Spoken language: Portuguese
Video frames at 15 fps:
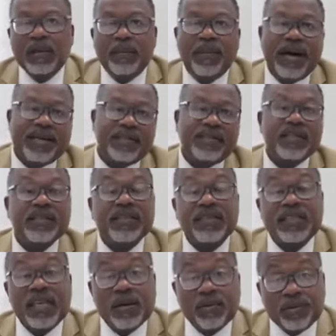Mas
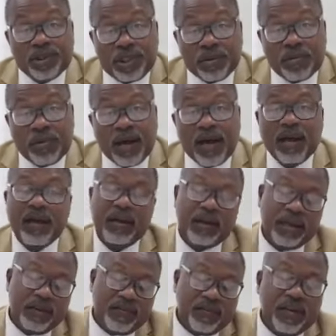se continuar,
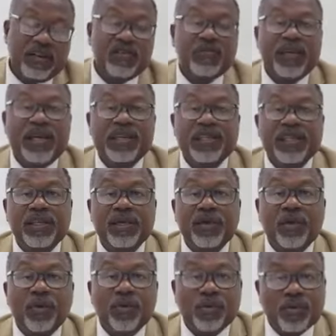infelizmente,
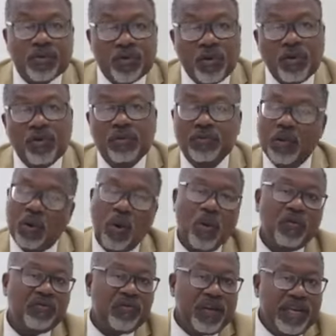o som
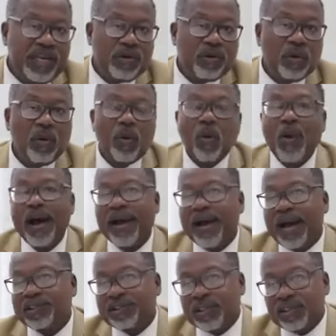ou o veículo ou a
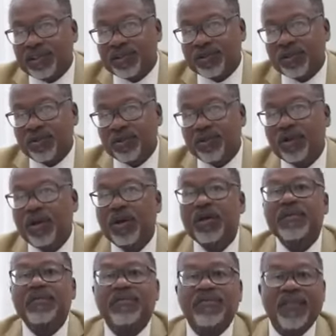caixa de som
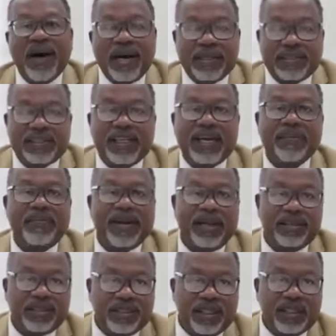vai ser
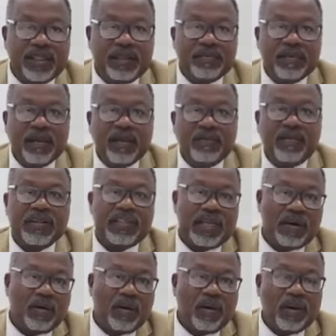apreendida, vai
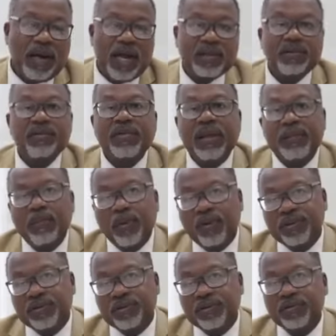ser colocado num
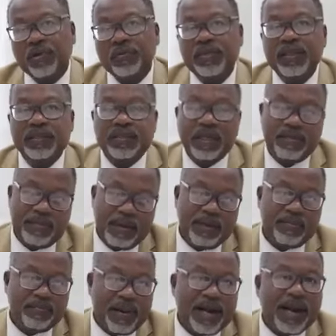depósito sob
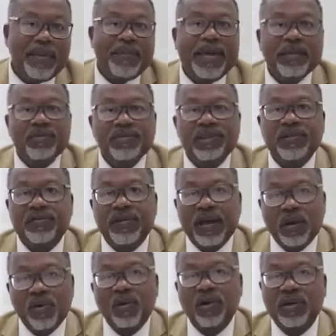também pagamento de
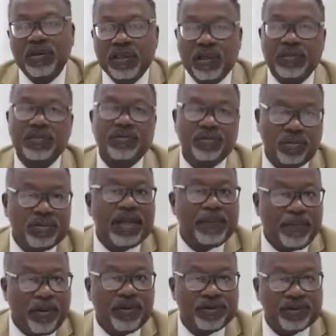valor do
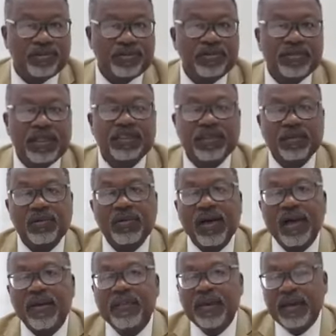depósito nesse
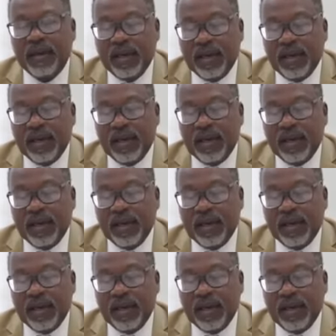lugar